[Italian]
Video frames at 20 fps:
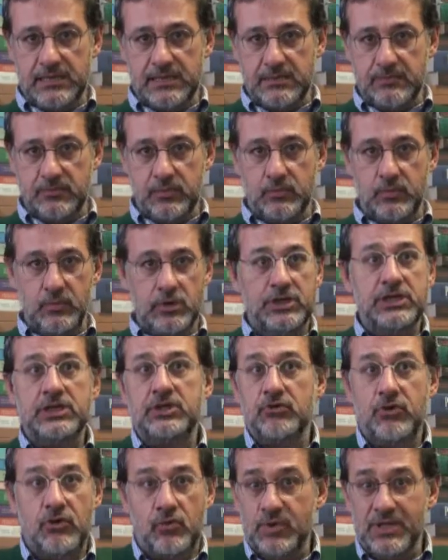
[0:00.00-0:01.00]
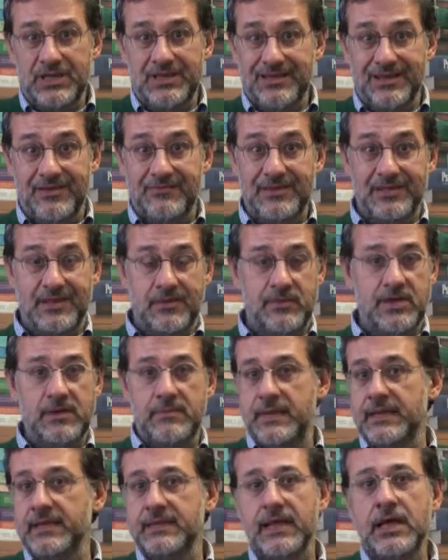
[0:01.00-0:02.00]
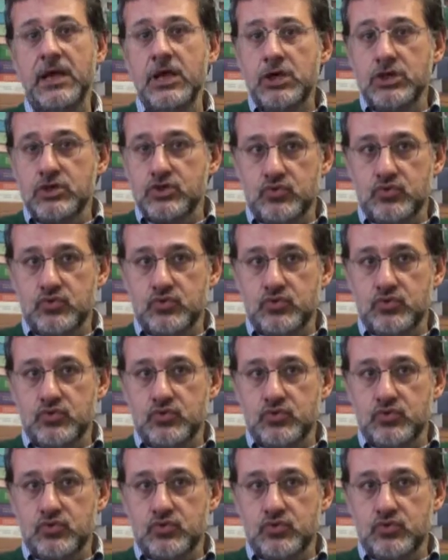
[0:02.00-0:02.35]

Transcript: di tipo politico e quindi inevitabilmente